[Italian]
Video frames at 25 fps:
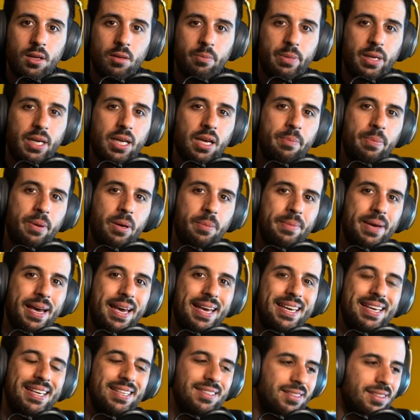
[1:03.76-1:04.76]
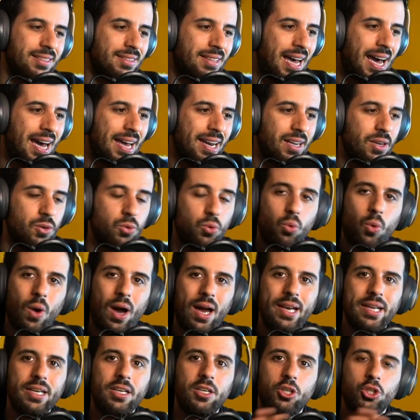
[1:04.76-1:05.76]
Perché per me editare
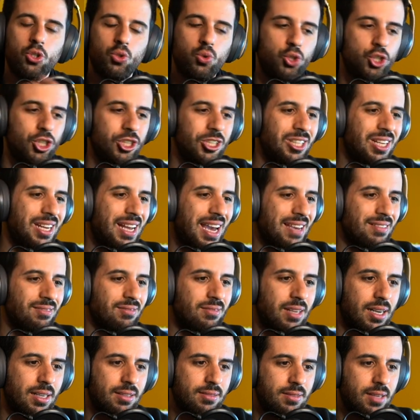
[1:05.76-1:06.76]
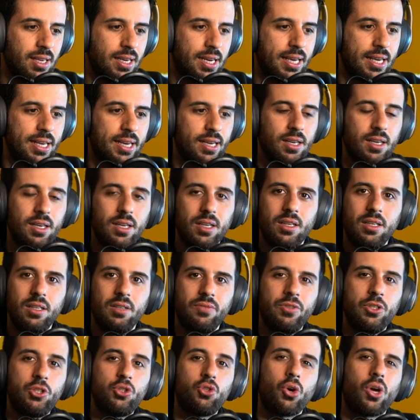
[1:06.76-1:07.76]
uguale riuscire a intrattenere,
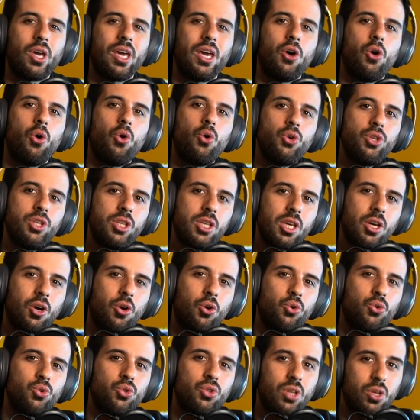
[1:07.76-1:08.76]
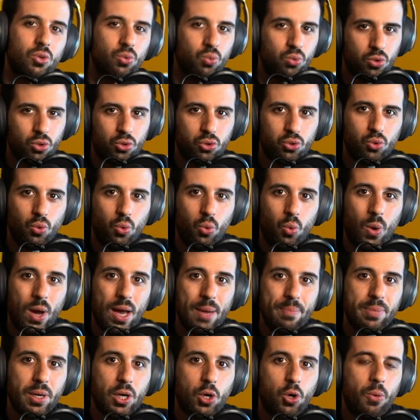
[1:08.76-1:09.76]
visto che ogni contenuto sul
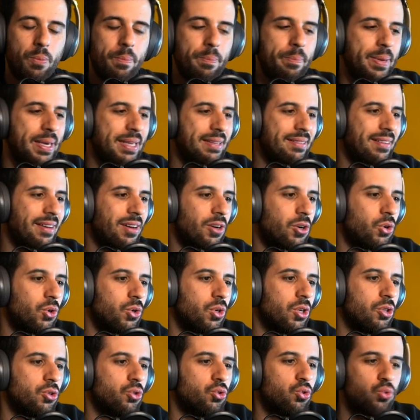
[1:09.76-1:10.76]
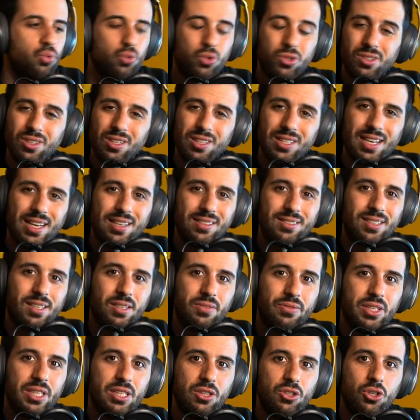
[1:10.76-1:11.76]
web compete con tutti gli altri
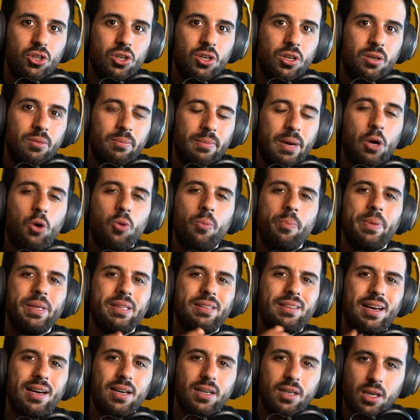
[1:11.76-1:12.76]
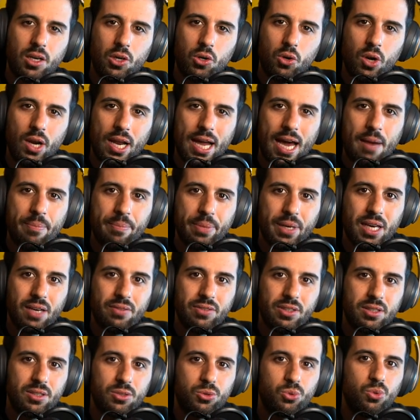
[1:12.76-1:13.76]
video, ma compete anche con le app che
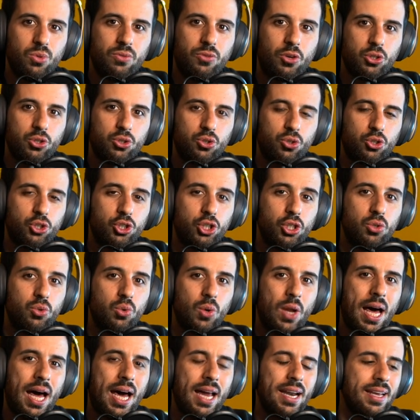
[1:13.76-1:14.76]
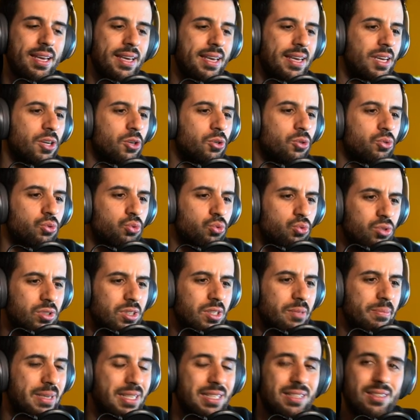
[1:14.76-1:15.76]
avete sul vostro cellulare e con
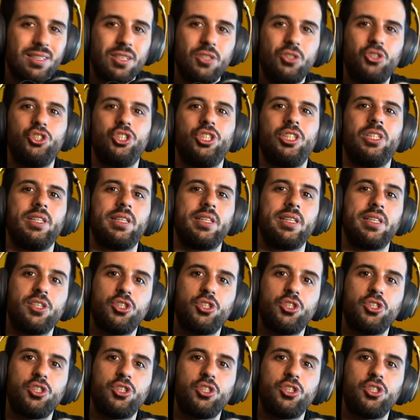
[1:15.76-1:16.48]
tutti i messaggini che